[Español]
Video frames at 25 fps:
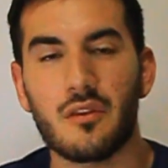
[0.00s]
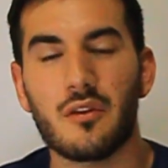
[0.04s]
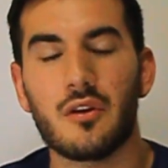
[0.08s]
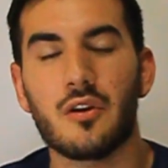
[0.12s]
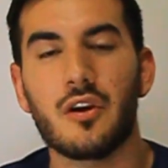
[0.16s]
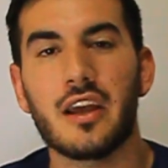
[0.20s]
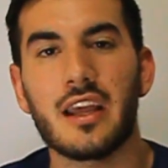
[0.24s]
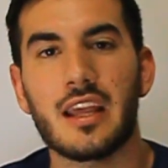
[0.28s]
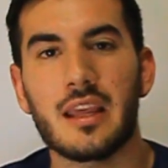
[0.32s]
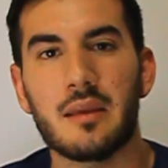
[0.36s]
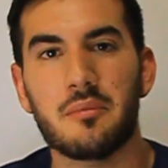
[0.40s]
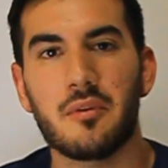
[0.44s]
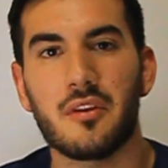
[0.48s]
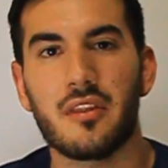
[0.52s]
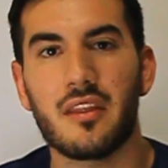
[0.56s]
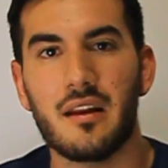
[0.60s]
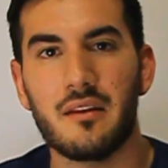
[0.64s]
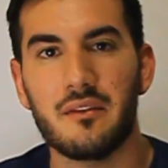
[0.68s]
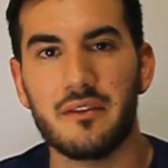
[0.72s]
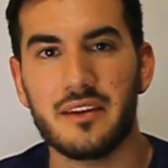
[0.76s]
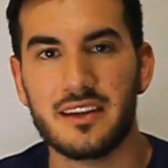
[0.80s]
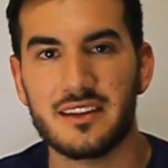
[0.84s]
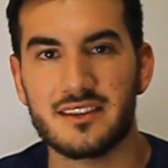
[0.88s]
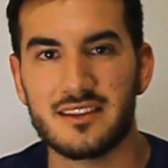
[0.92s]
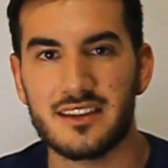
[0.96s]
y a todos los
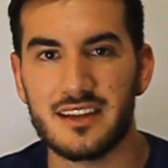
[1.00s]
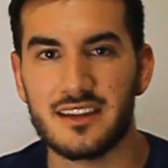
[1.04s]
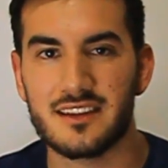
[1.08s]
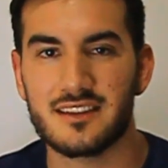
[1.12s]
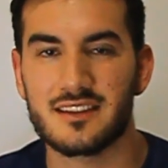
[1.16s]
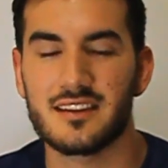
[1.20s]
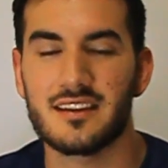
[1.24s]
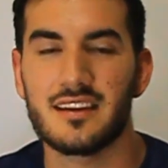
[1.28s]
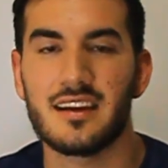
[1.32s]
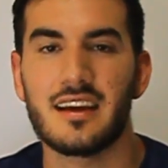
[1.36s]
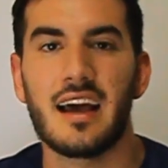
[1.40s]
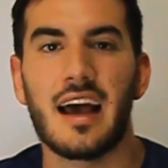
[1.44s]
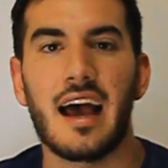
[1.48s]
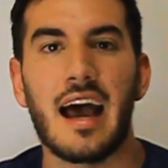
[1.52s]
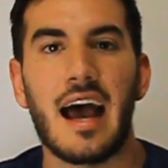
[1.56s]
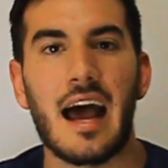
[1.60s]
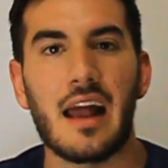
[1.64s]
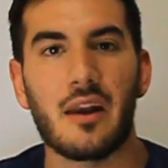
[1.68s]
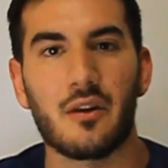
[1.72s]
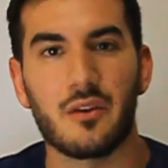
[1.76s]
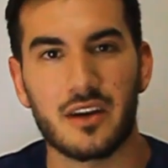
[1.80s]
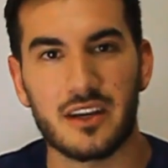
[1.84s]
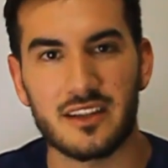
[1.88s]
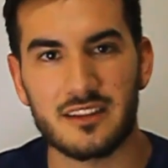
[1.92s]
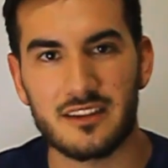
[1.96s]
equipos del Big Six
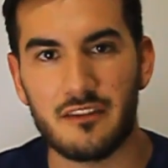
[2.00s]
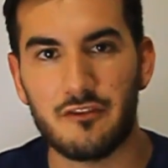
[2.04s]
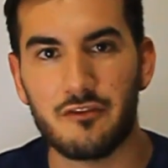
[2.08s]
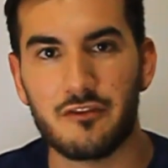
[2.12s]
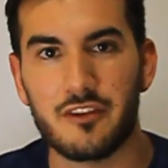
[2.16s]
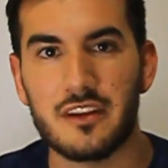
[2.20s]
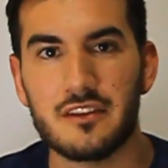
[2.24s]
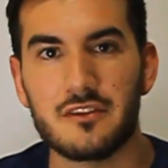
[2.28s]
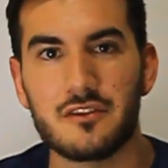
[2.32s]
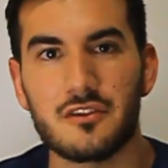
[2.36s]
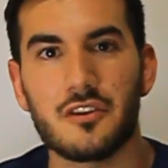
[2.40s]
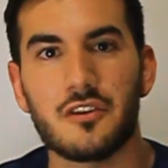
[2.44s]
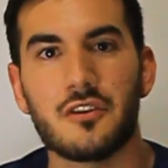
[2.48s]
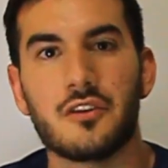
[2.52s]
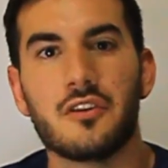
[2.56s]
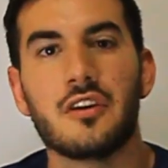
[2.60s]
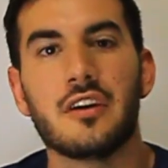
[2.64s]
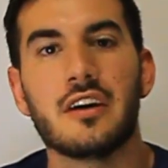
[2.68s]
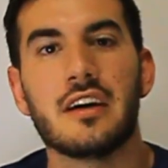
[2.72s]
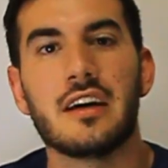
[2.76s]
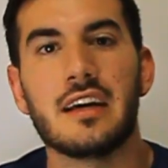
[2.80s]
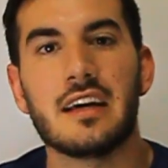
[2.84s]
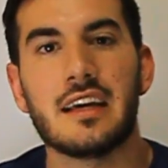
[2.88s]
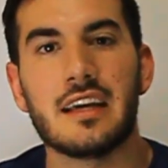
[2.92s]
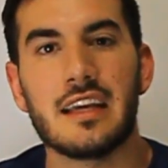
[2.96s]
a los que se
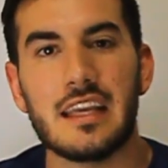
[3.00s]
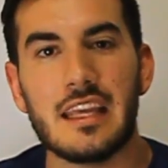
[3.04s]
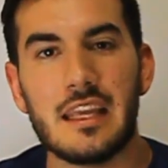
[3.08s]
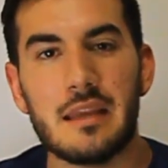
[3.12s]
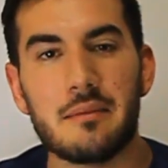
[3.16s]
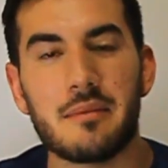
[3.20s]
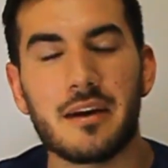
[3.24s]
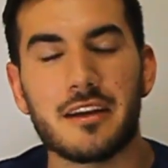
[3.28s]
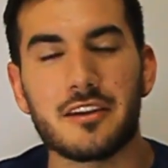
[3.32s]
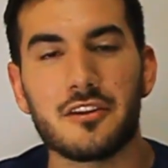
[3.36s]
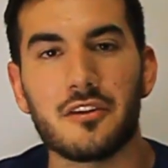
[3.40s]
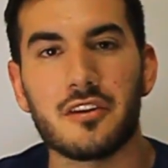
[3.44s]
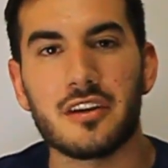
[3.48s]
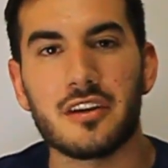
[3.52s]
enfrentó y